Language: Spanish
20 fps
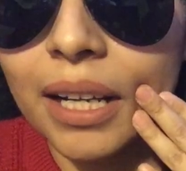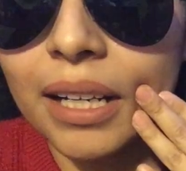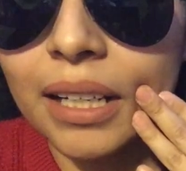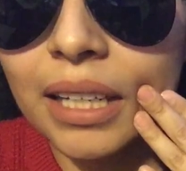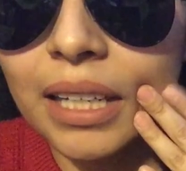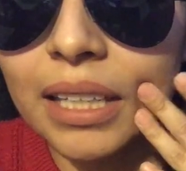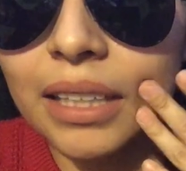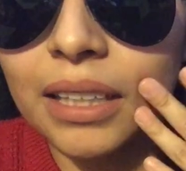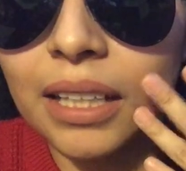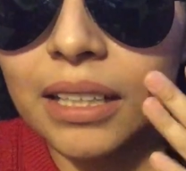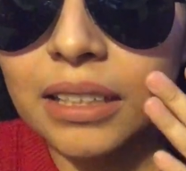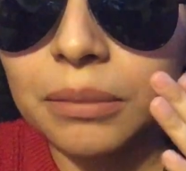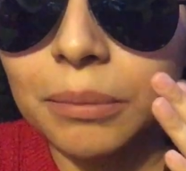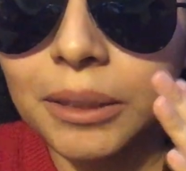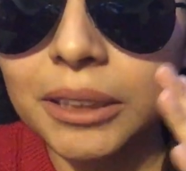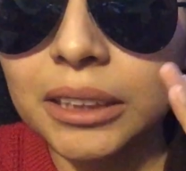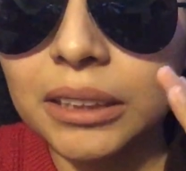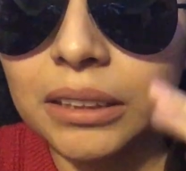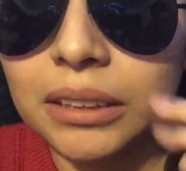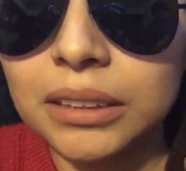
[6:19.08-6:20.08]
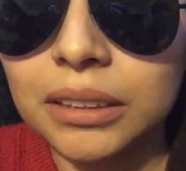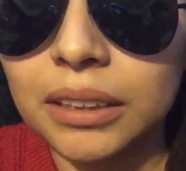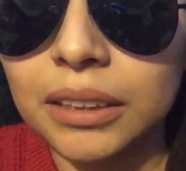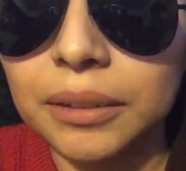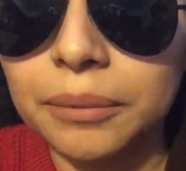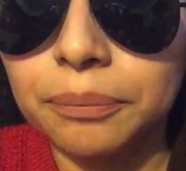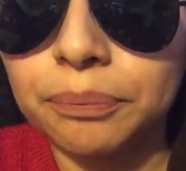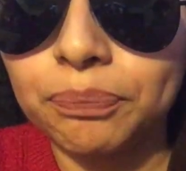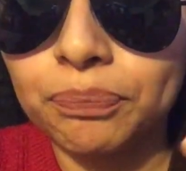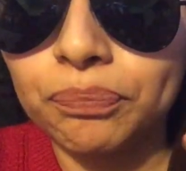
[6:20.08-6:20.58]
larguitas, más
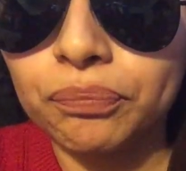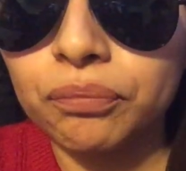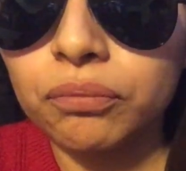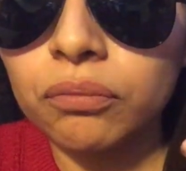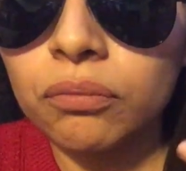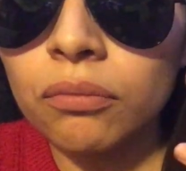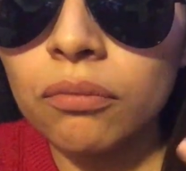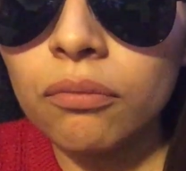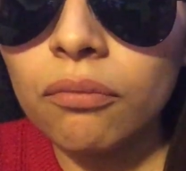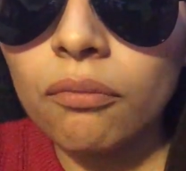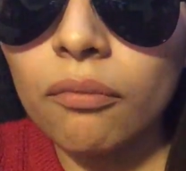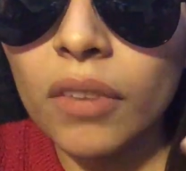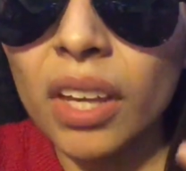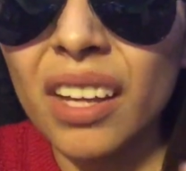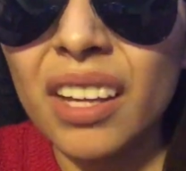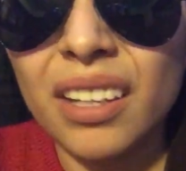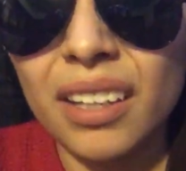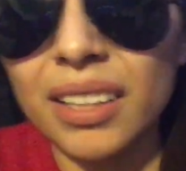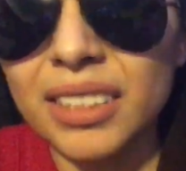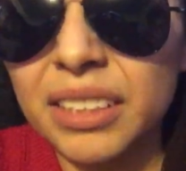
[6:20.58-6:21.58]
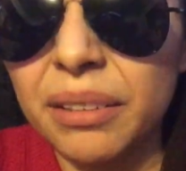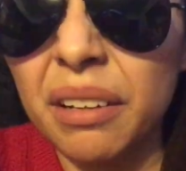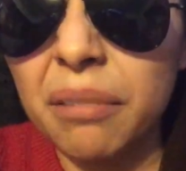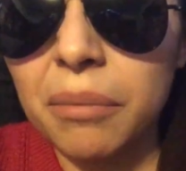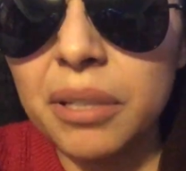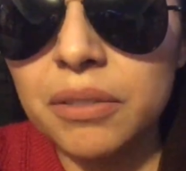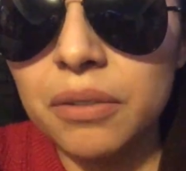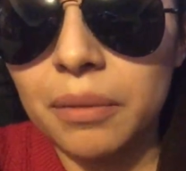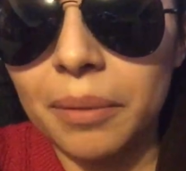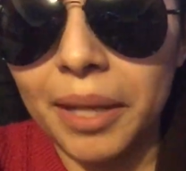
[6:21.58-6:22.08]
este que se
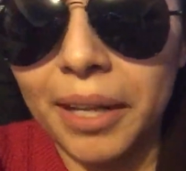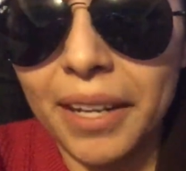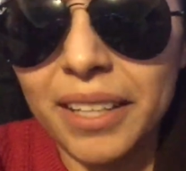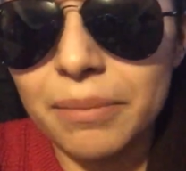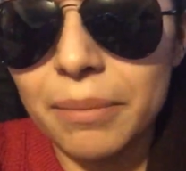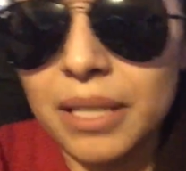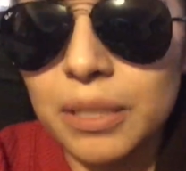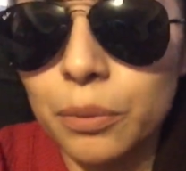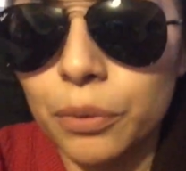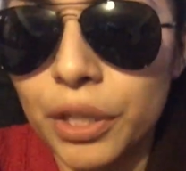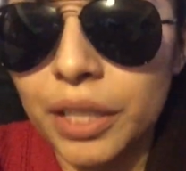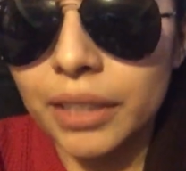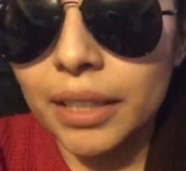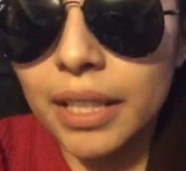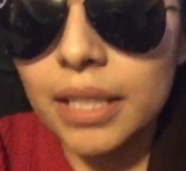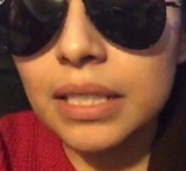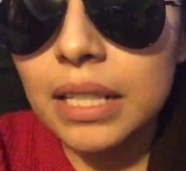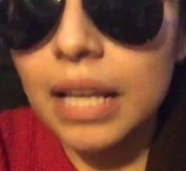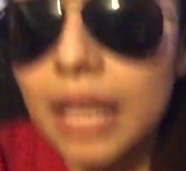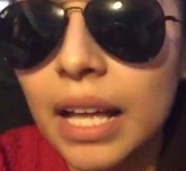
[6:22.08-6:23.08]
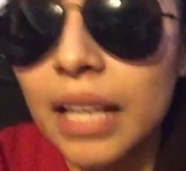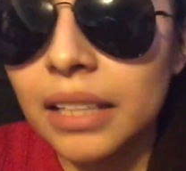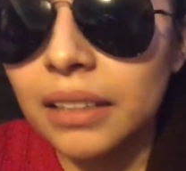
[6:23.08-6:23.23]
más femeninas, más bonitas.